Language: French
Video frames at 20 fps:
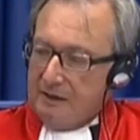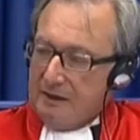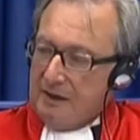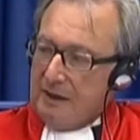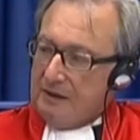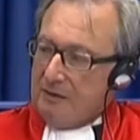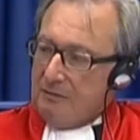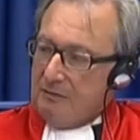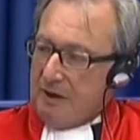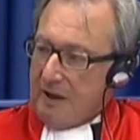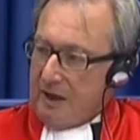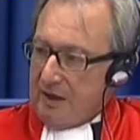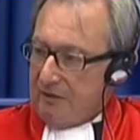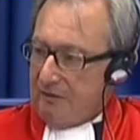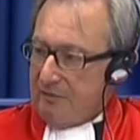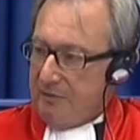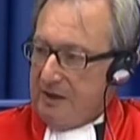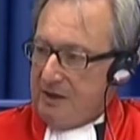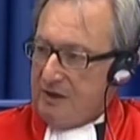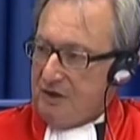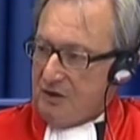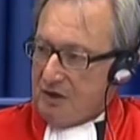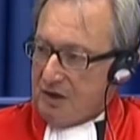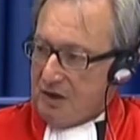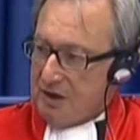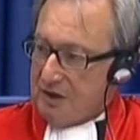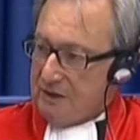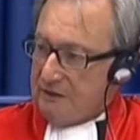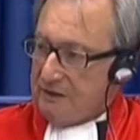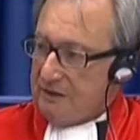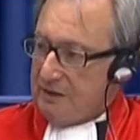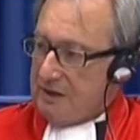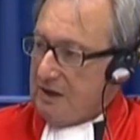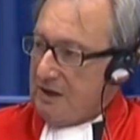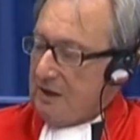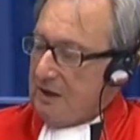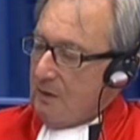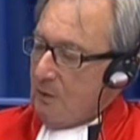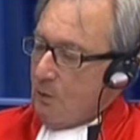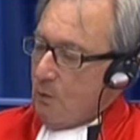Je voudrais maintenant que
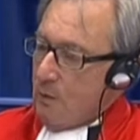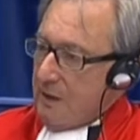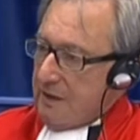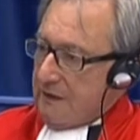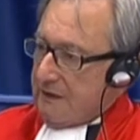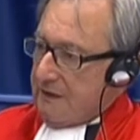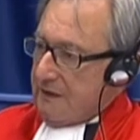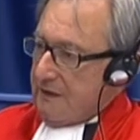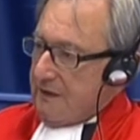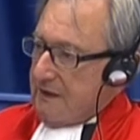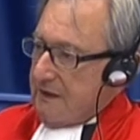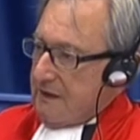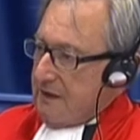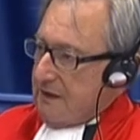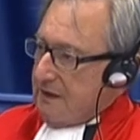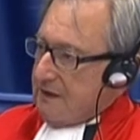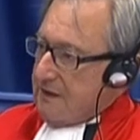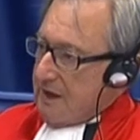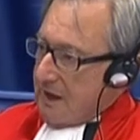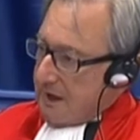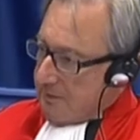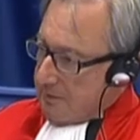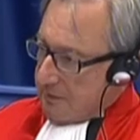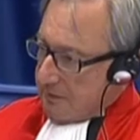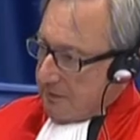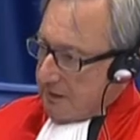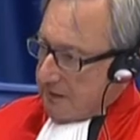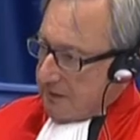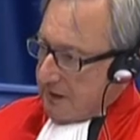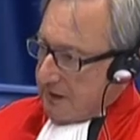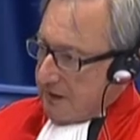vous nous confirmiez